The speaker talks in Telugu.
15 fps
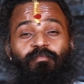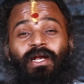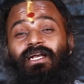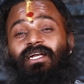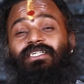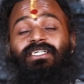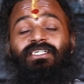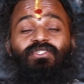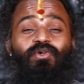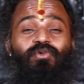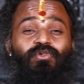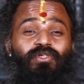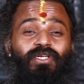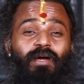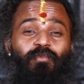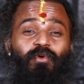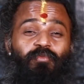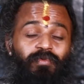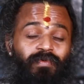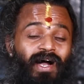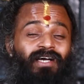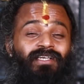పెళ్లి చేసుకుంటున్నాము
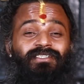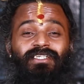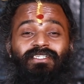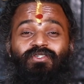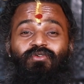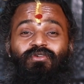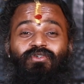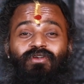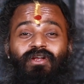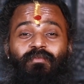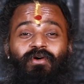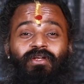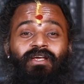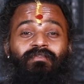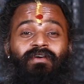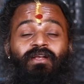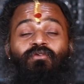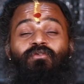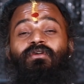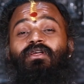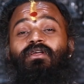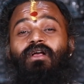వివాహం చేసుకుంటున్నాము అనేవారు
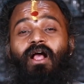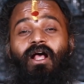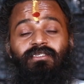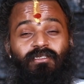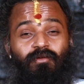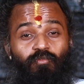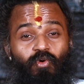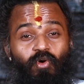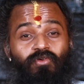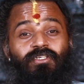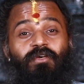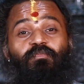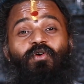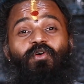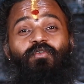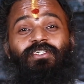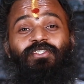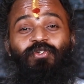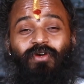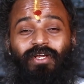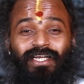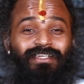కాస్త
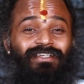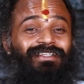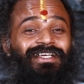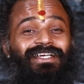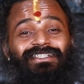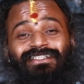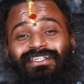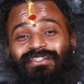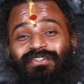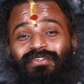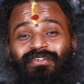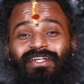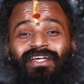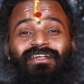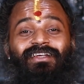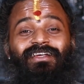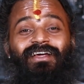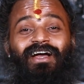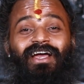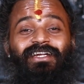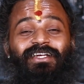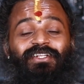మోసపోవచ్చు అనేది తెలియచేస్తుంది
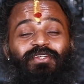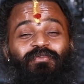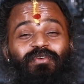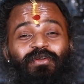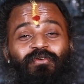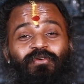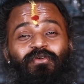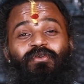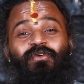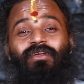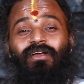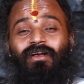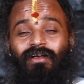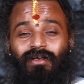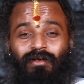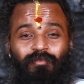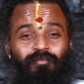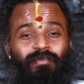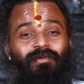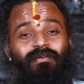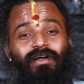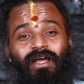అయినంత వరకు
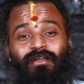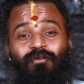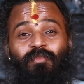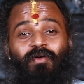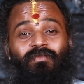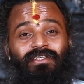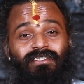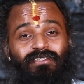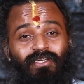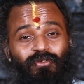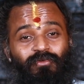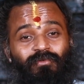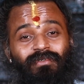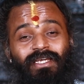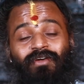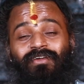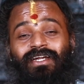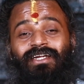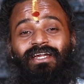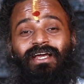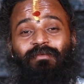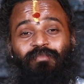అనుభవస్తులు
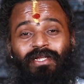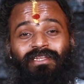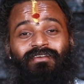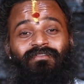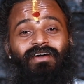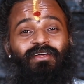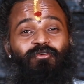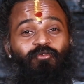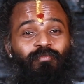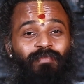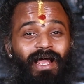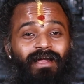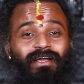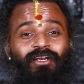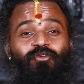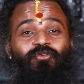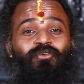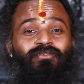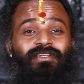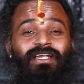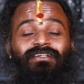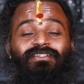ఎవరైనా పెద్దవారు
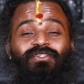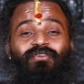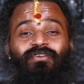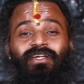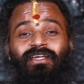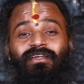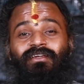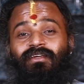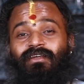బ్యాక్గ్రౌండ్ తెలుసుకొని